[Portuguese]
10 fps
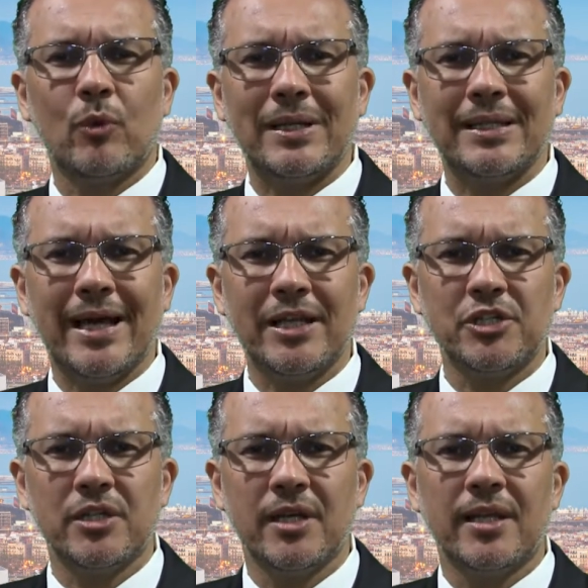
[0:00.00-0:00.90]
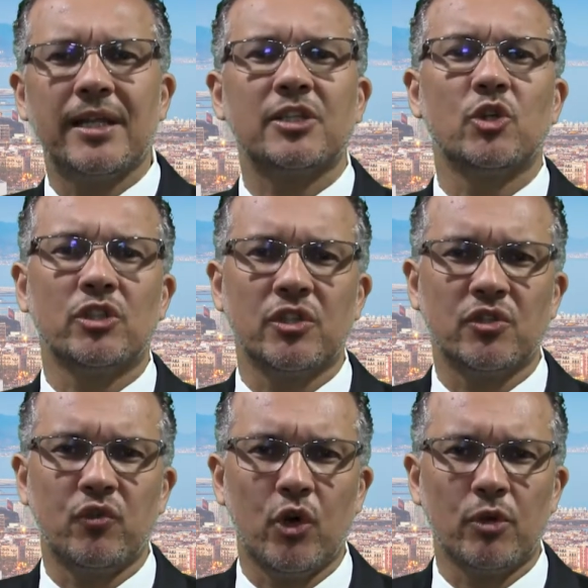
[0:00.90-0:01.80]
qualidade, nas
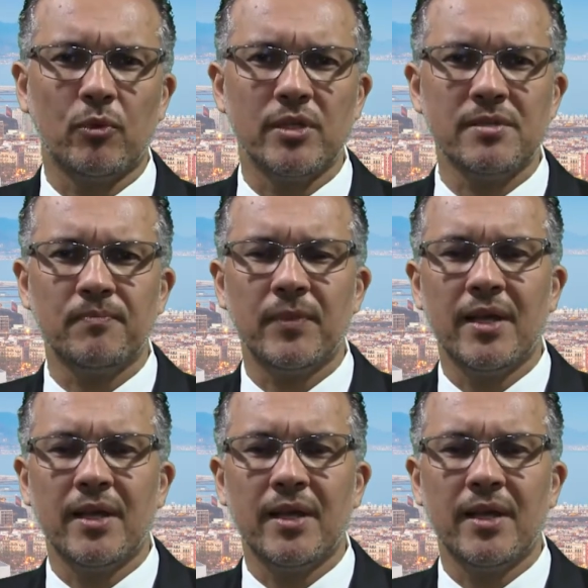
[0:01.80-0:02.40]
nossas fórmulas.